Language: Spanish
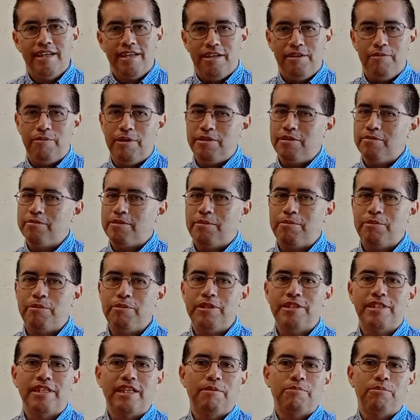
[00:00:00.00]
Y bueno, se
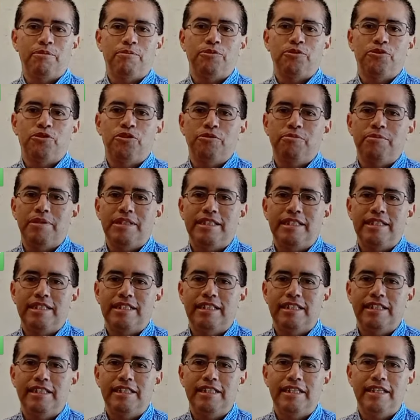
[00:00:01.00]
aprovechan la promoción meses
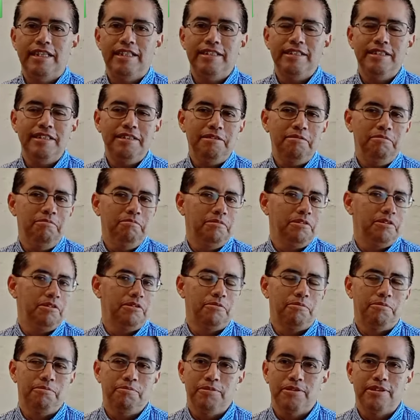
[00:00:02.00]
sin intereses.
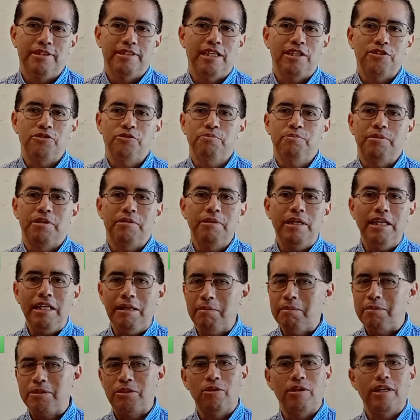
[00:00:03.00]
Digo, está súper bien,
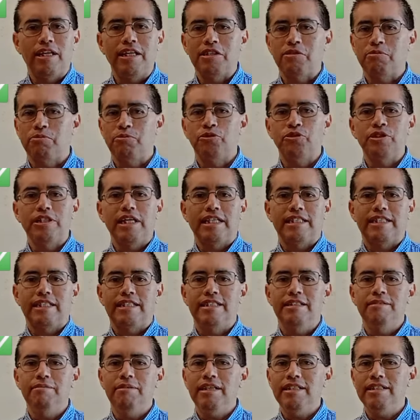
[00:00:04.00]
a mensualidades muy
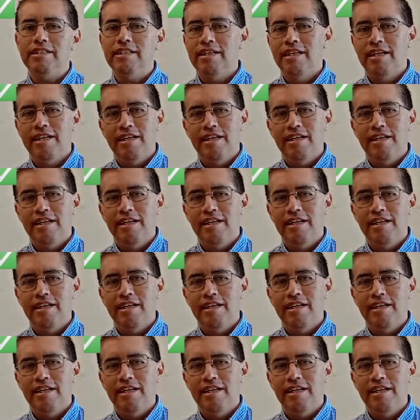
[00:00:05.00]
accesibles.